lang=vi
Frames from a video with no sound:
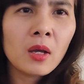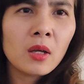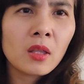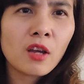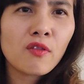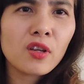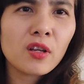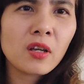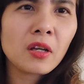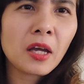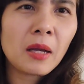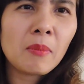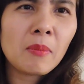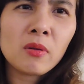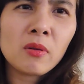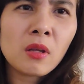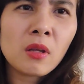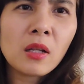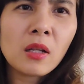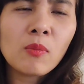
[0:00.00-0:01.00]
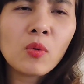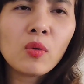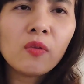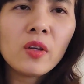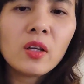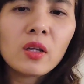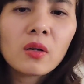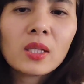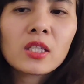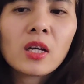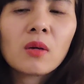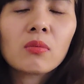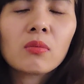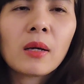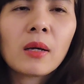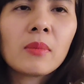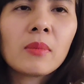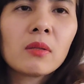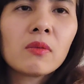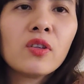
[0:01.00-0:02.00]
tại vì cái kem ấy nó thích lắm quý vị quan trọng
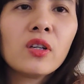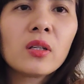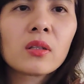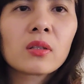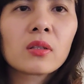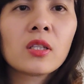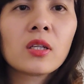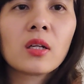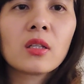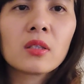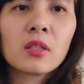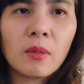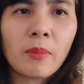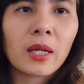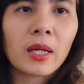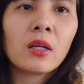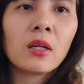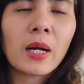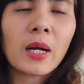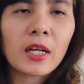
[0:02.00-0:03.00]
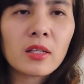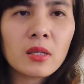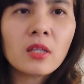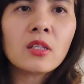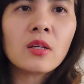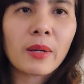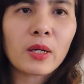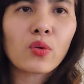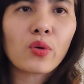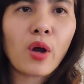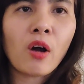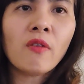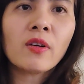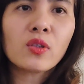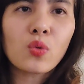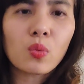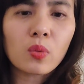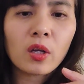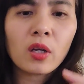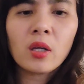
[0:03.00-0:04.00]
là mình vừa chỉ cần rửa mặt được bằng cái sữa rửa mặt của nó và
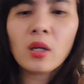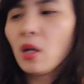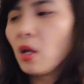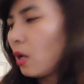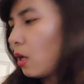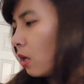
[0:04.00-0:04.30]
dùng cái